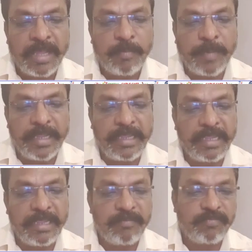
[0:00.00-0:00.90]
மகி
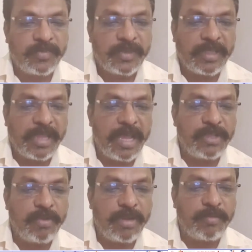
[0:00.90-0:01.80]

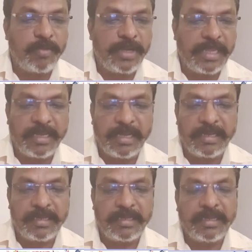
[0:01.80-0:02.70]
ஆகியோரின் முன்னிலையில்
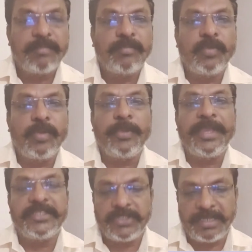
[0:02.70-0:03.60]

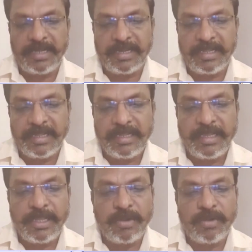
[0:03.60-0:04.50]
முன்முயற்சியில்
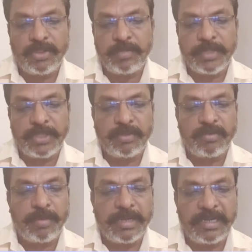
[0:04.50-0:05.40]
இருநூற்றி பத்து
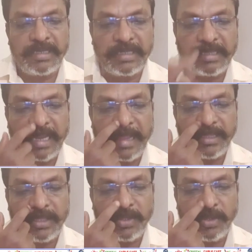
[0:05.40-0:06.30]
குடும்பங்களுக்கு தலா
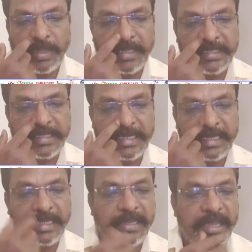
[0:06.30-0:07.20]
ஐந்து கிலோ அரிசி
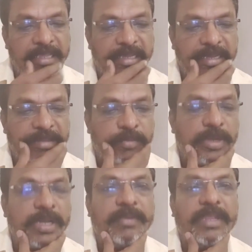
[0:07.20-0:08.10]
காய்கறி
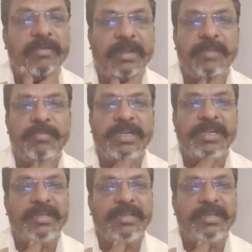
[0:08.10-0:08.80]
போன்றவை வழங்கப்பட்டன